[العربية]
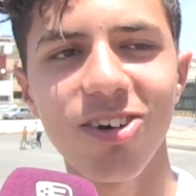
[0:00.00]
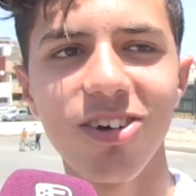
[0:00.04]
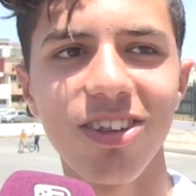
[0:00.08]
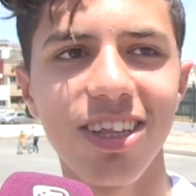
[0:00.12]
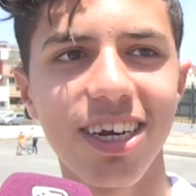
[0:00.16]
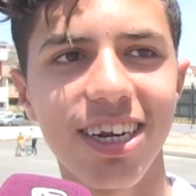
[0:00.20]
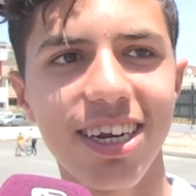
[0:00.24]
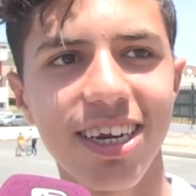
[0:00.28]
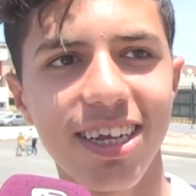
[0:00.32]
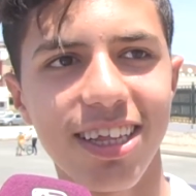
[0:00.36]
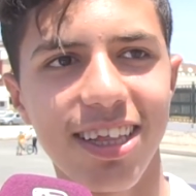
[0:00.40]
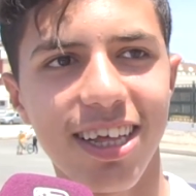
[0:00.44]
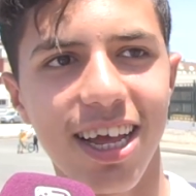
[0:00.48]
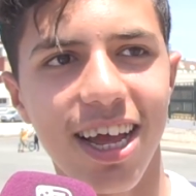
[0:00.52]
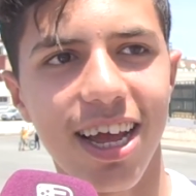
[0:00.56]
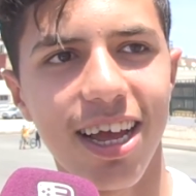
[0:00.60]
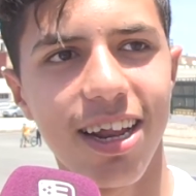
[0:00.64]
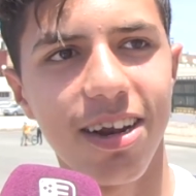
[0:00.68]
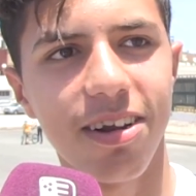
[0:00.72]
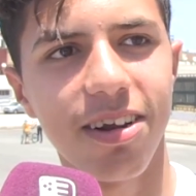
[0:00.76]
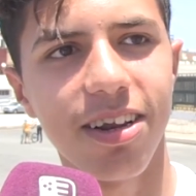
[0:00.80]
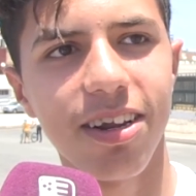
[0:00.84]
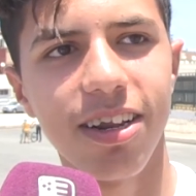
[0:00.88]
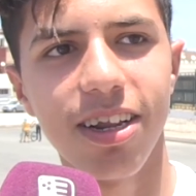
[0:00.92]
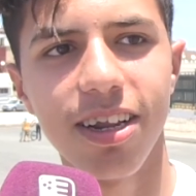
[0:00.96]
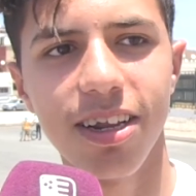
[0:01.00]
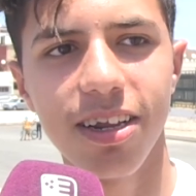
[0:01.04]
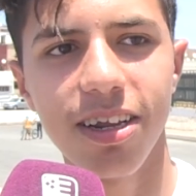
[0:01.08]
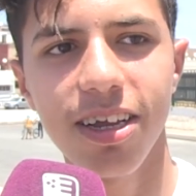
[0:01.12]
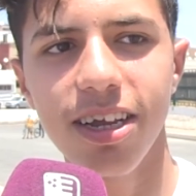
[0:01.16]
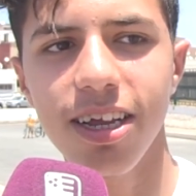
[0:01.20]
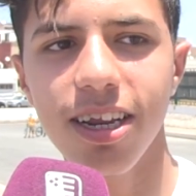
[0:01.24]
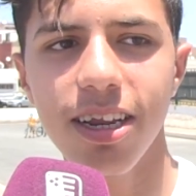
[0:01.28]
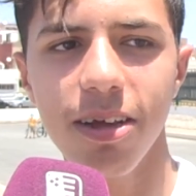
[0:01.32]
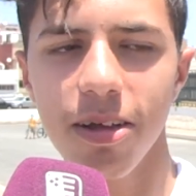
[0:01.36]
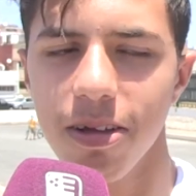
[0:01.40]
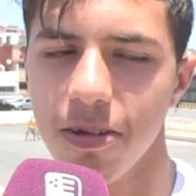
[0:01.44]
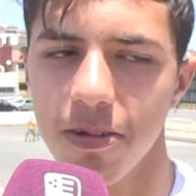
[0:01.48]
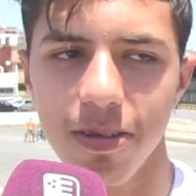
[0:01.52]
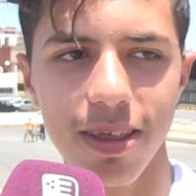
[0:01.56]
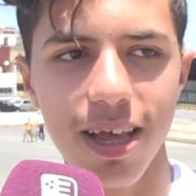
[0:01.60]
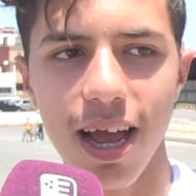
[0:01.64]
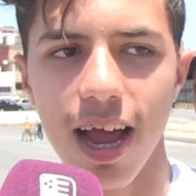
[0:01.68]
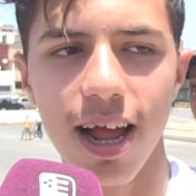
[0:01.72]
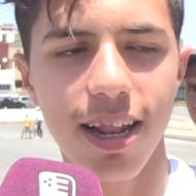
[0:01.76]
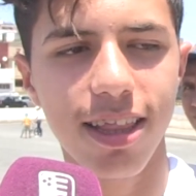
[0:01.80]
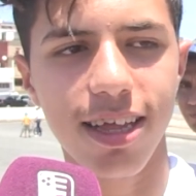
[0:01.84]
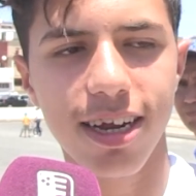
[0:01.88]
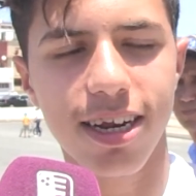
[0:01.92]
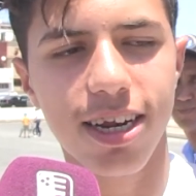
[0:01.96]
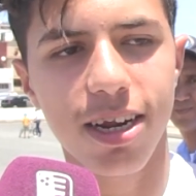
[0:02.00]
تيكون داكشي سهل يعني سهل